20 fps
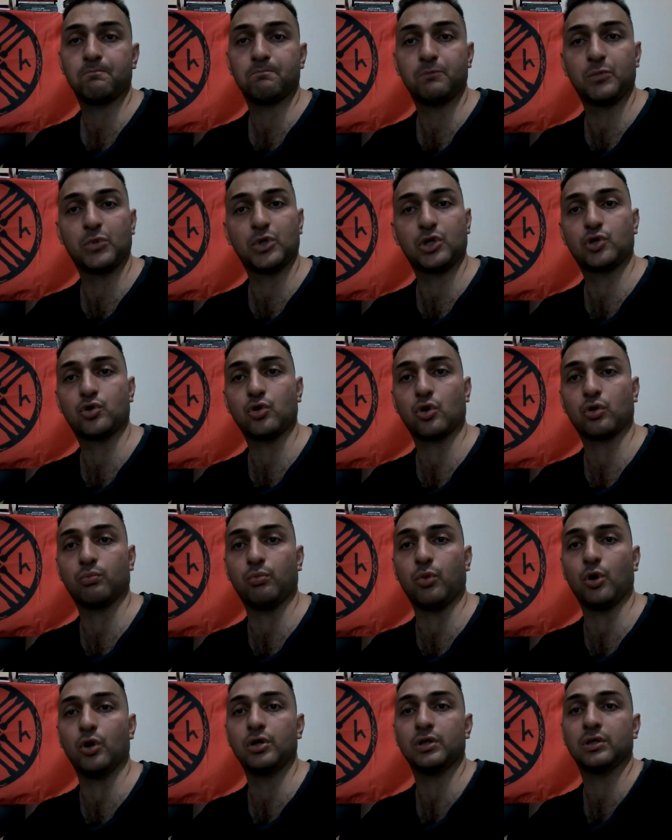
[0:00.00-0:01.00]
birçok
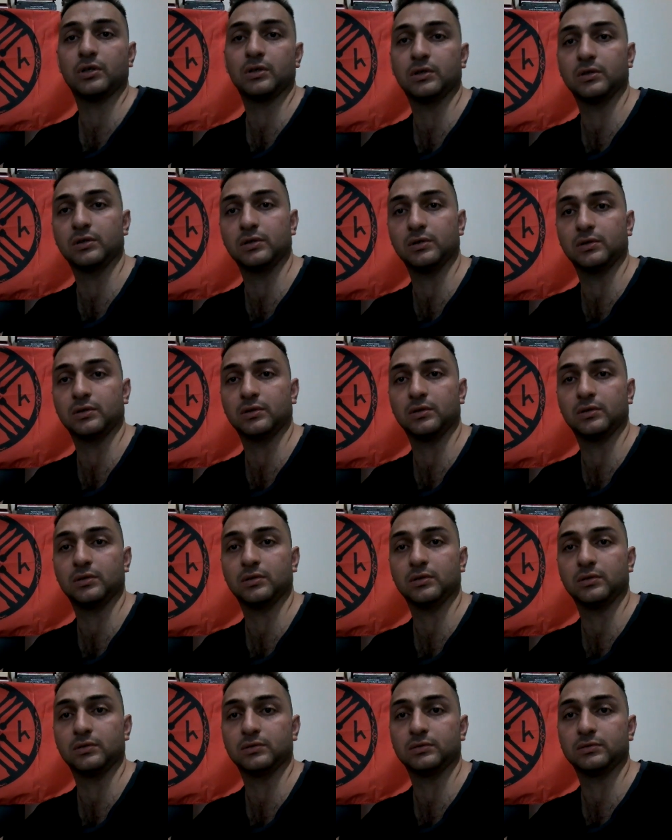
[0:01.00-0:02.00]
boy
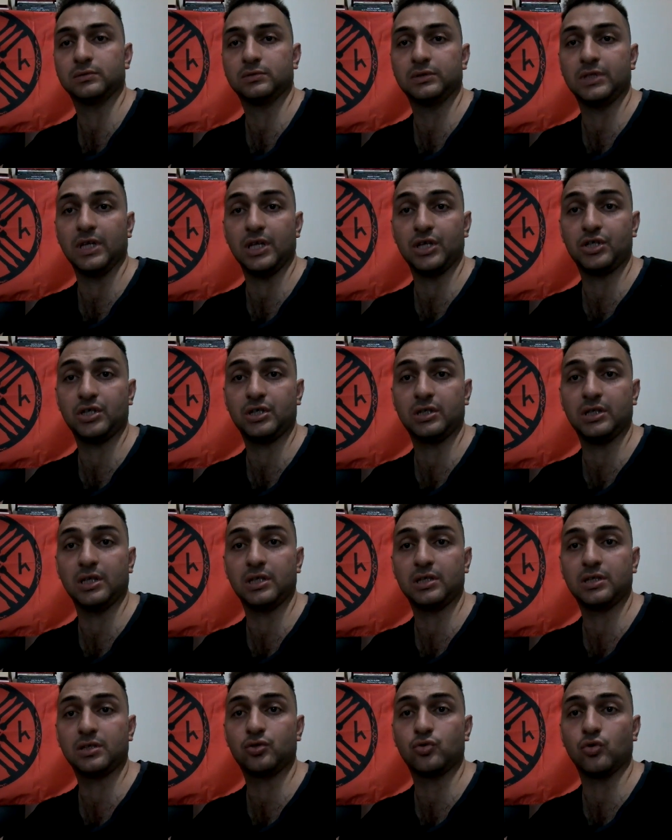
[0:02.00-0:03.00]
değişik
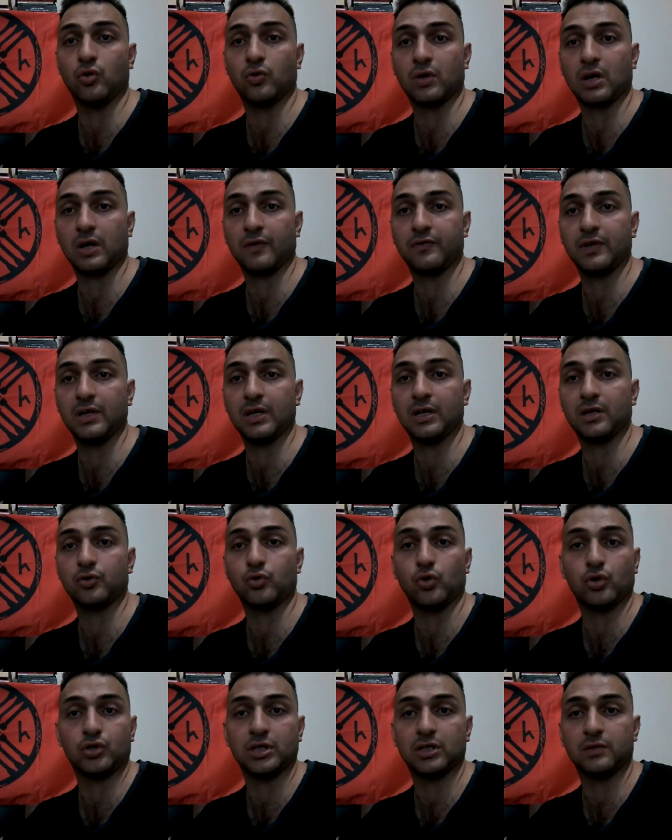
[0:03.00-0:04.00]
değişik coğrafyaya
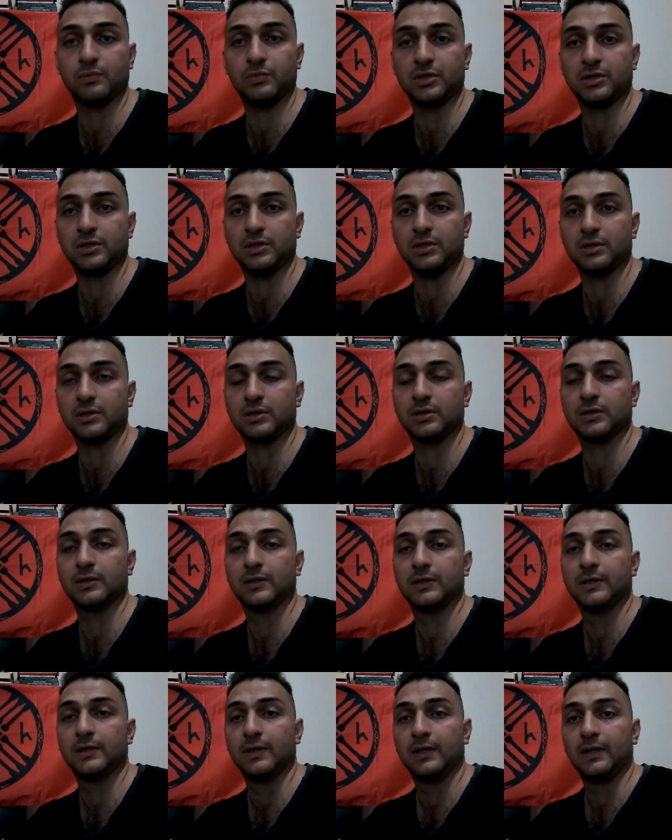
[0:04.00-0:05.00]
göç etmiştir.
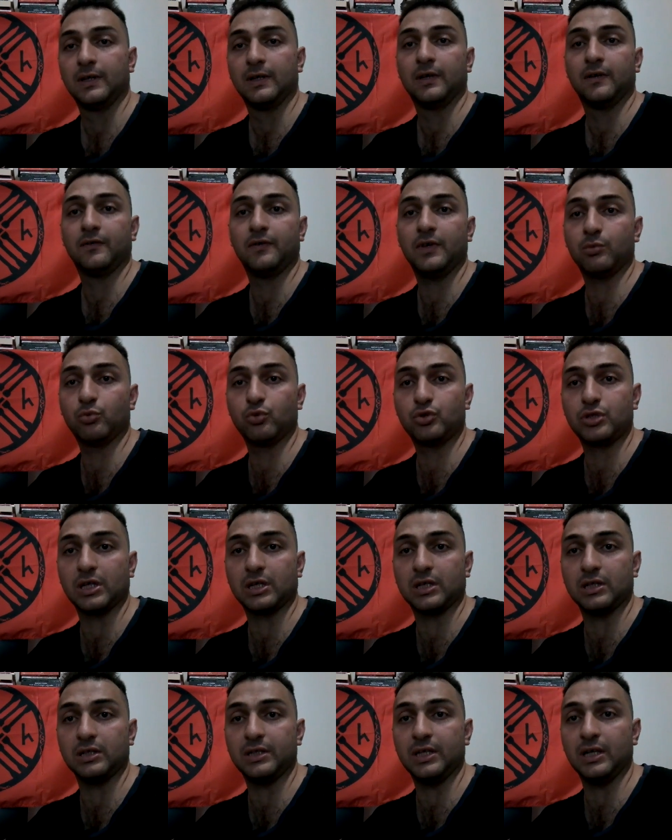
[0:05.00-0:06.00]
Ve bu
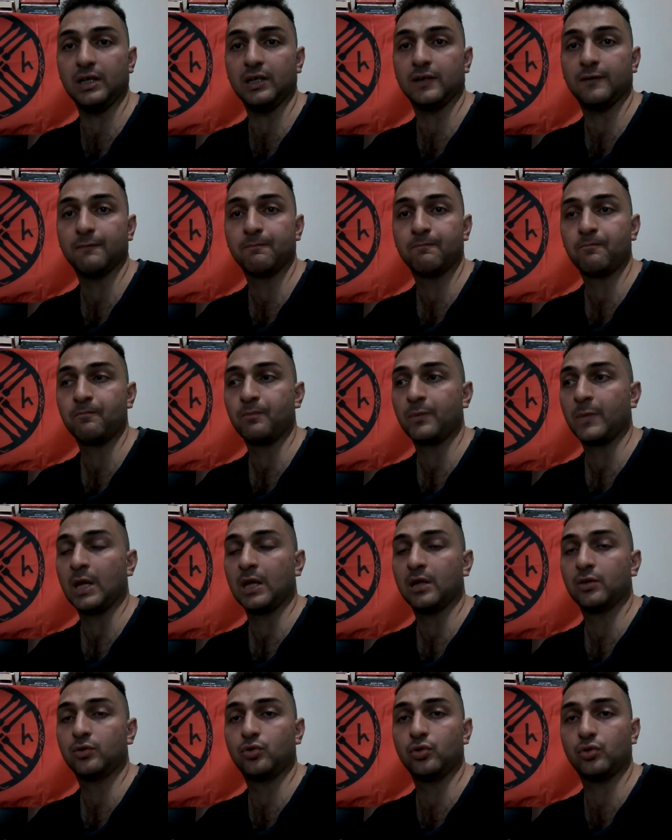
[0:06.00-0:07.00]
şekilde
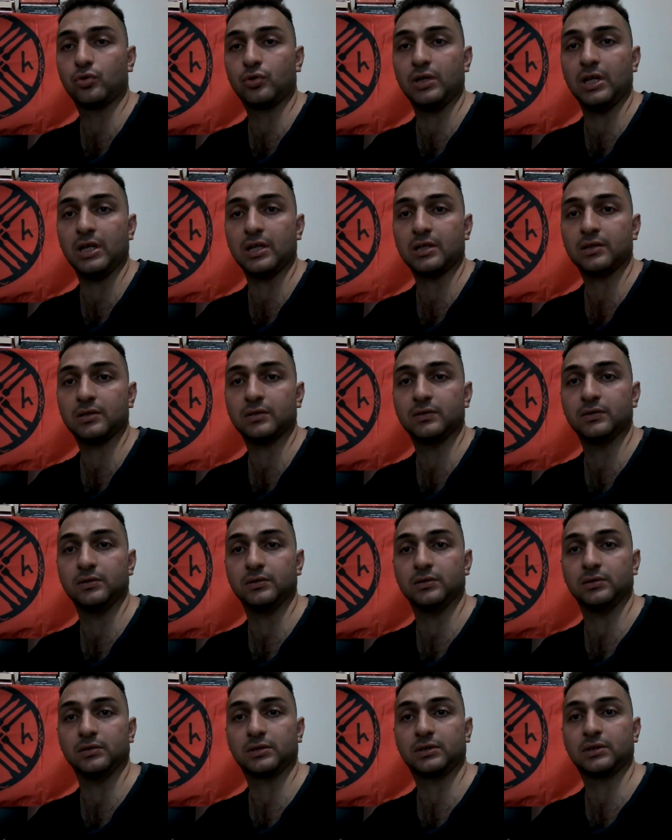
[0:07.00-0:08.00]
Türkler
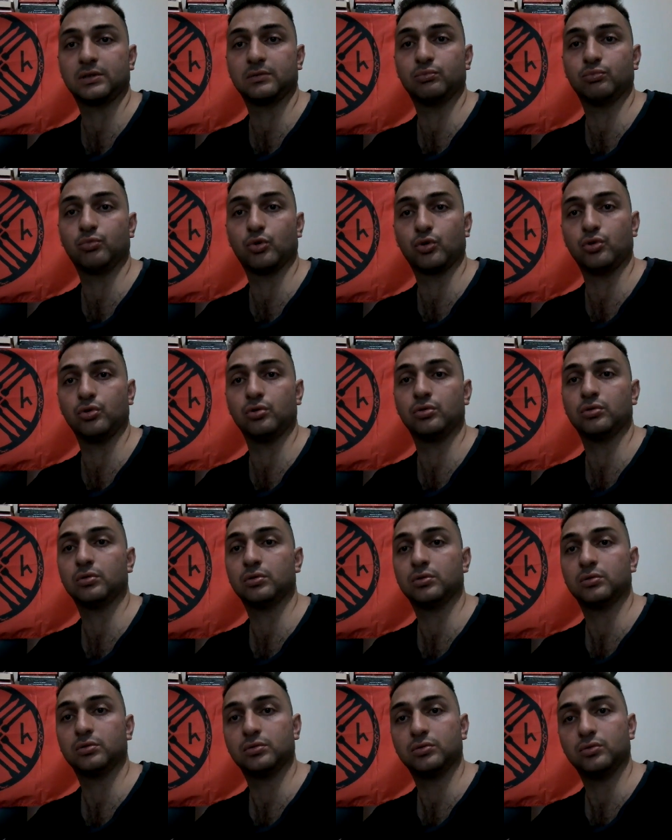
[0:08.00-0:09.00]
e, bugün
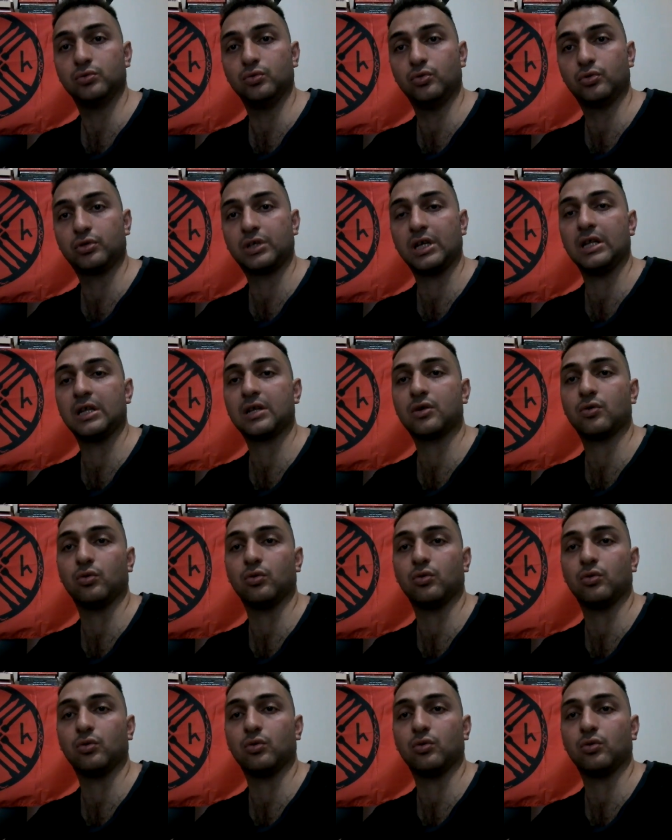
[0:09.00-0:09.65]
ülkeler